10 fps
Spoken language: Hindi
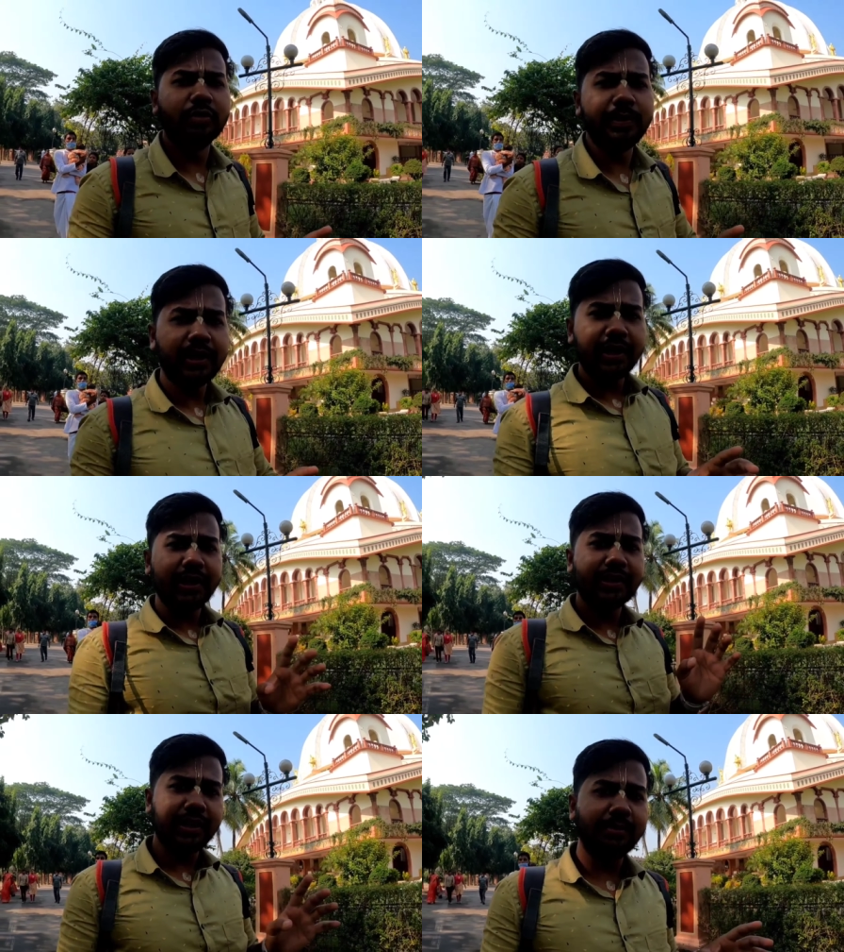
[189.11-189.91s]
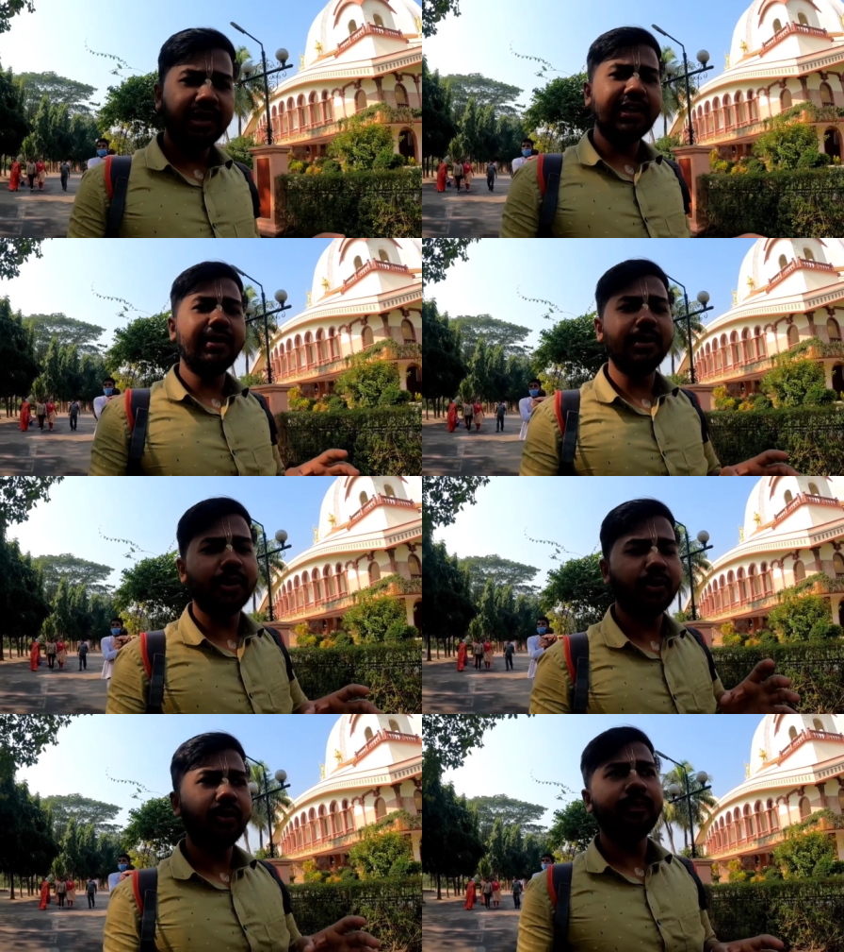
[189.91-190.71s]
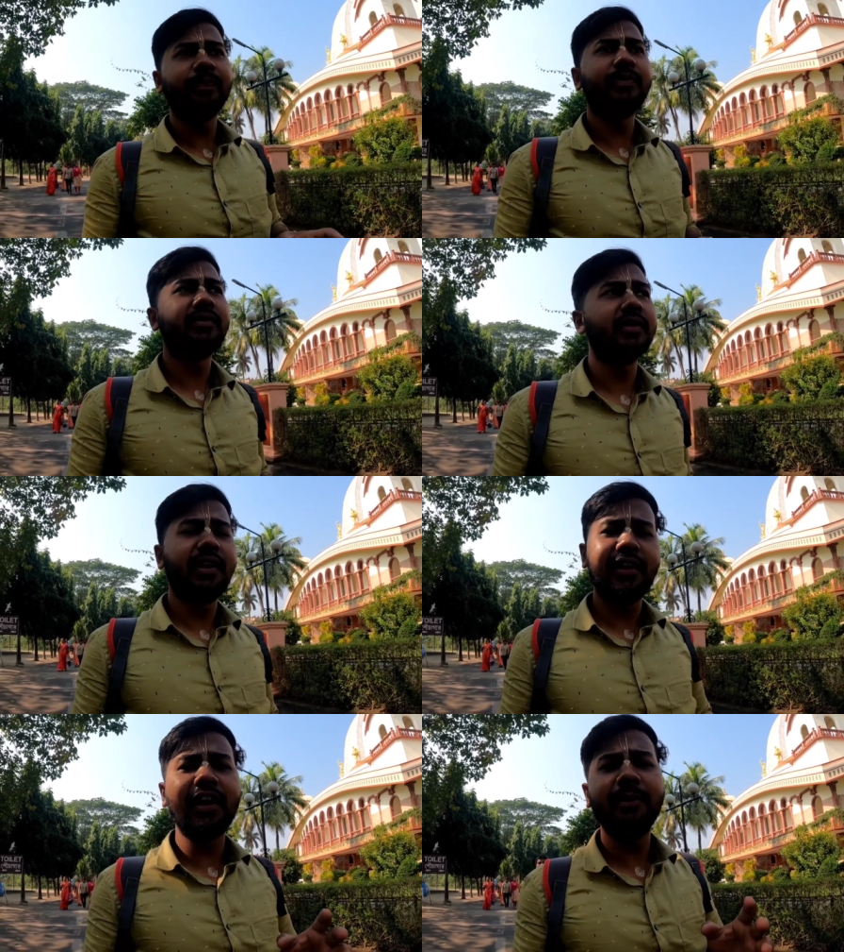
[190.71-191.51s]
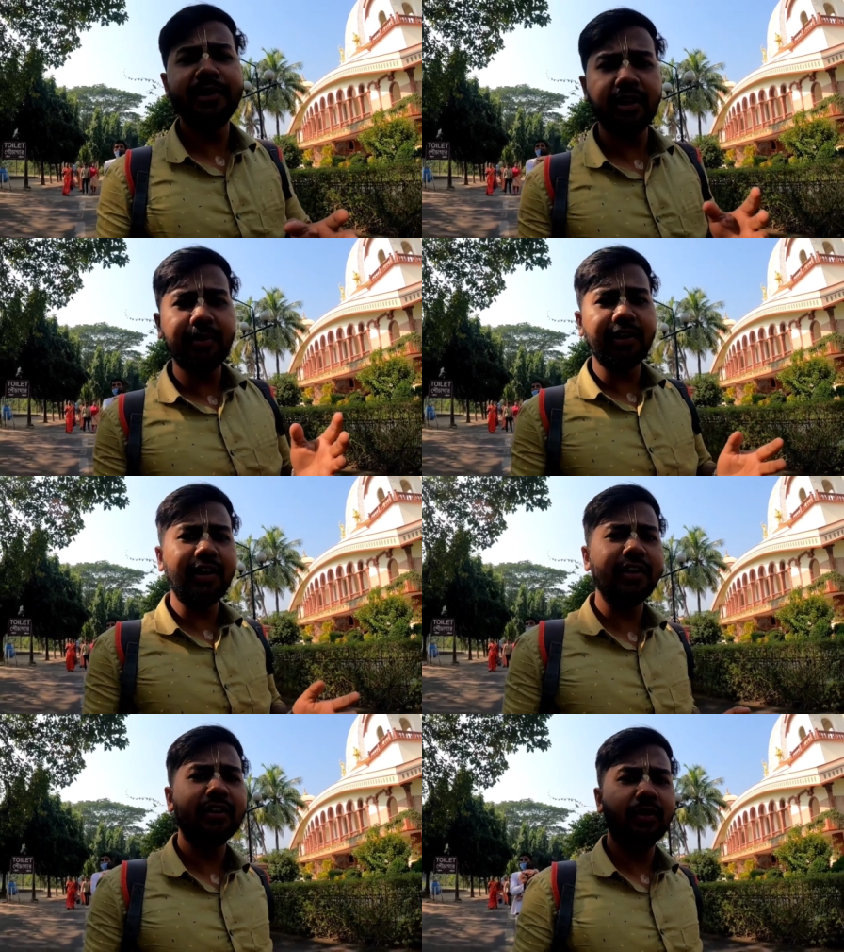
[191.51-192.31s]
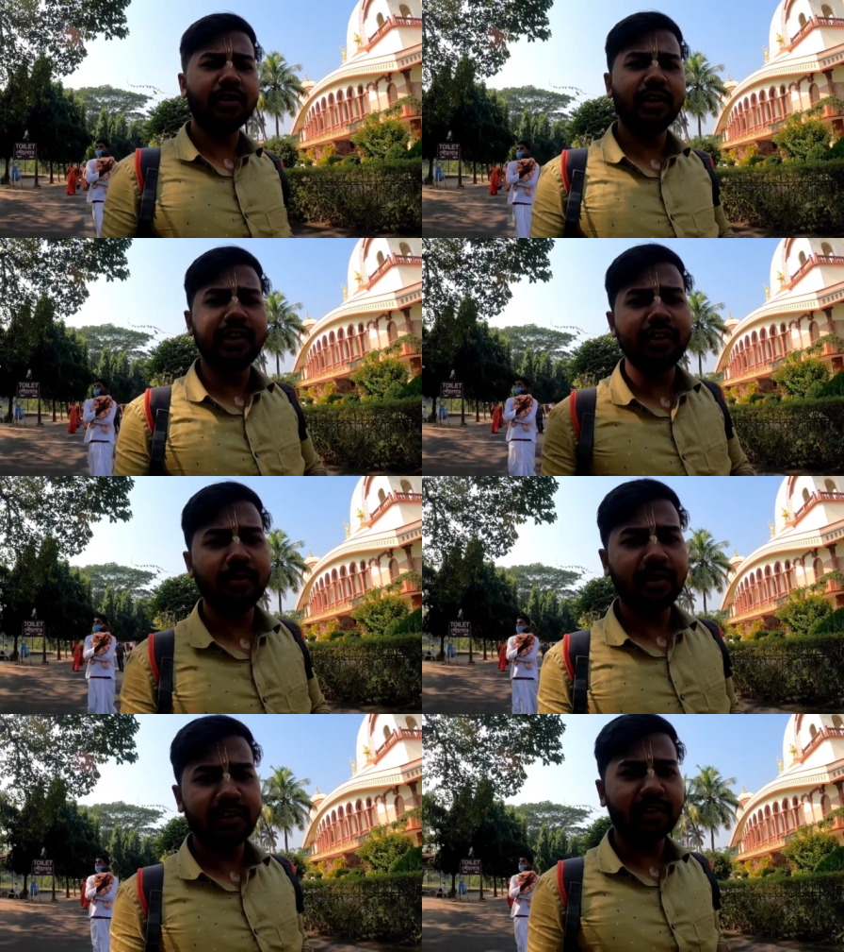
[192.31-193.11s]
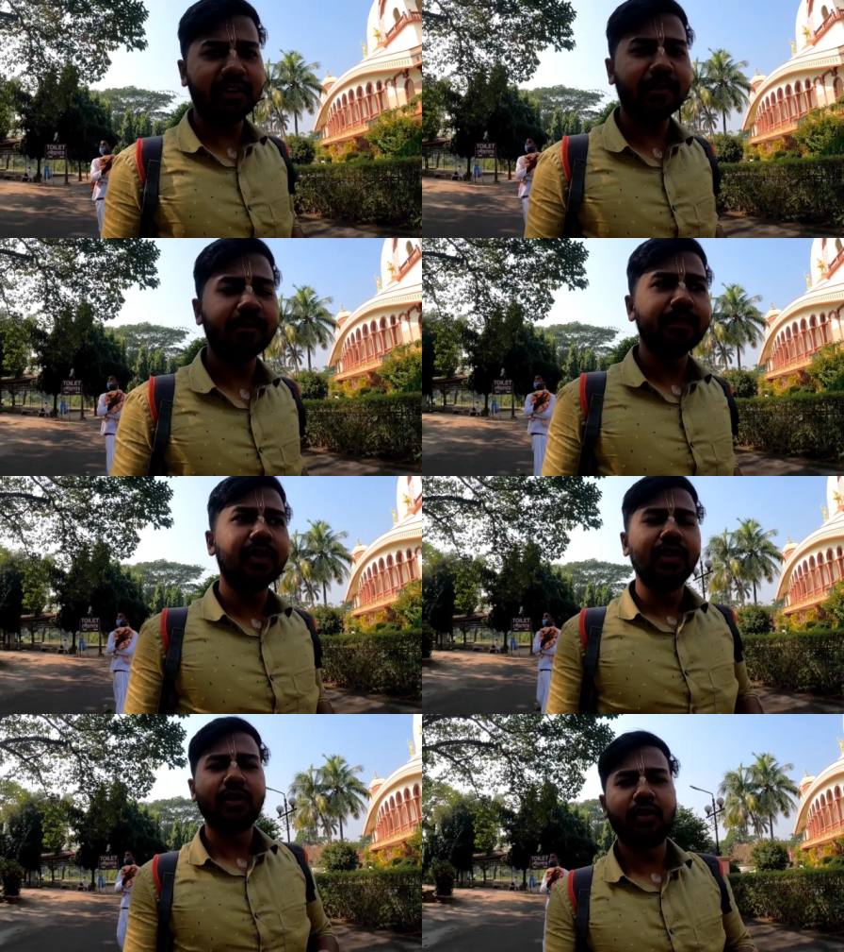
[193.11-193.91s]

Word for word: उसमें अगर एंट्री मिल जाए मेरे को ग्यारह बजे तक मैं ट्राई करता हूँ शायद एंट्री मिल सकता है